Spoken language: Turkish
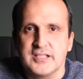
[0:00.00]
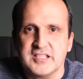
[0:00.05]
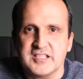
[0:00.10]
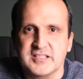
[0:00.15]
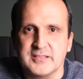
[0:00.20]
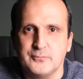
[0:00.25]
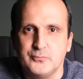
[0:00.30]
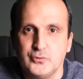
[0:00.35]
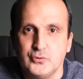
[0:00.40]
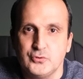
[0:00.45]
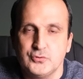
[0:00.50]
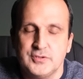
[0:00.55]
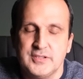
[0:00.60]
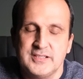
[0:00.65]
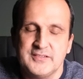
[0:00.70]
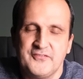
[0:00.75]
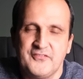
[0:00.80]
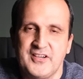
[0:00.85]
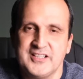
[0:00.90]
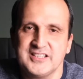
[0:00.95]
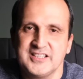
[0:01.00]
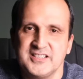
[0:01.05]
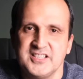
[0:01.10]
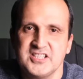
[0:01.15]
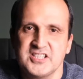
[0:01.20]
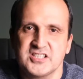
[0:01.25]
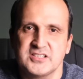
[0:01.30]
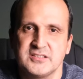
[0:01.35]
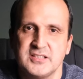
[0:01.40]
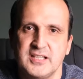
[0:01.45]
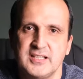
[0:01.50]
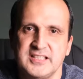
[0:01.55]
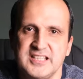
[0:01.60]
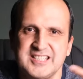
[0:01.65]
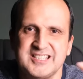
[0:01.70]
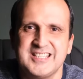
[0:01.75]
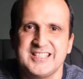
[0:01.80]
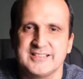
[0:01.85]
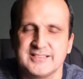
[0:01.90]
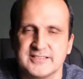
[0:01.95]
İşte bu Fan Edition'da
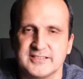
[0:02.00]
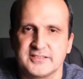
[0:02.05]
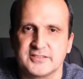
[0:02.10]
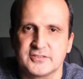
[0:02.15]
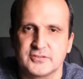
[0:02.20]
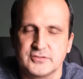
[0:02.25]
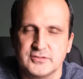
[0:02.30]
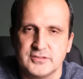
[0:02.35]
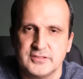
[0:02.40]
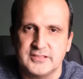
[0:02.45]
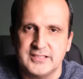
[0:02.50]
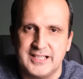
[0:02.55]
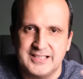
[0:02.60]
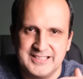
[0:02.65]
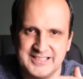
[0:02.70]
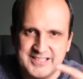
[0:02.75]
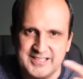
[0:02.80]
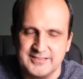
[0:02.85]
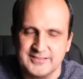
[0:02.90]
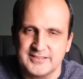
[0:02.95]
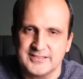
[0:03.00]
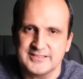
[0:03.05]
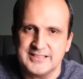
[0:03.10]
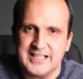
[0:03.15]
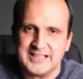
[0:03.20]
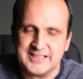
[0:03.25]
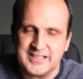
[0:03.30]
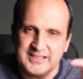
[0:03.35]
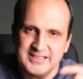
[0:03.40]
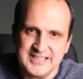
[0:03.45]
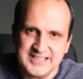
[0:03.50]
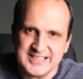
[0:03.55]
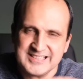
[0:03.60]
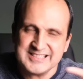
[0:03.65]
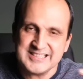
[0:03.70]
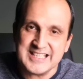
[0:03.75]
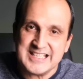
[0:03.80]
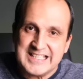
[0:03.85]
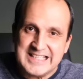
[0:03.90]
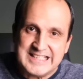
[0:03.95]
2 yıldır yani 2 yıldır derken 2
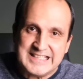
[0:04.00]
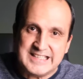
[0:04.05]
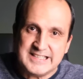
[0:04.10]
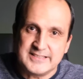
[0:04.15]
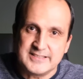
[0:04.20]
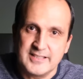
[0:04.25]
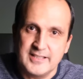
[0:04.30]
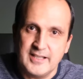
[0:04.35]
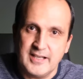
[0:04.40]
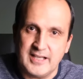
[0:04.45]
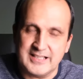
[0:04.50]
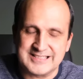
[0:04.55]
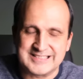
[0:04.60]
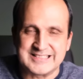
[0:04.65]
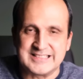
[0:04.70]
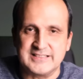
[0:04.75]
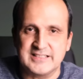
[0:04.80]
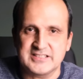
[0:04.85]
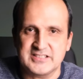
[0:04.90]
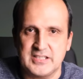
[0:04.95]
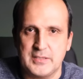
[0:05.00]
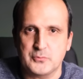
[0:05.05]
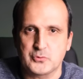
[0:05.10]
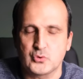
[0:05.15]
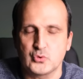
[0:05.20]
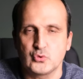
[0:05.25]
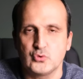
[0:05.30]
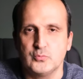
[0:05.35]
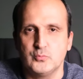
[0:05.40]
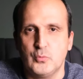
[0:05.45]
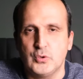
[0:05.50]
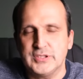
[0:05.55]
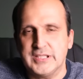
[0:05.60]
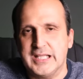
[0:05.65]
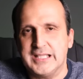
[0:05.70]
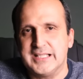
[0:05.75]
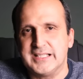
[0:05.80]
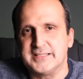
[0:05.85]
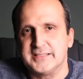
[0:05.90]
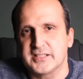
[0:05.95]
seridir aslında Samsung'un
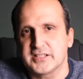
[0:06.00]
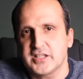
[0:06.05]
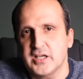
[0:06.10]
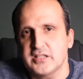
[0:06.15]
modellerinde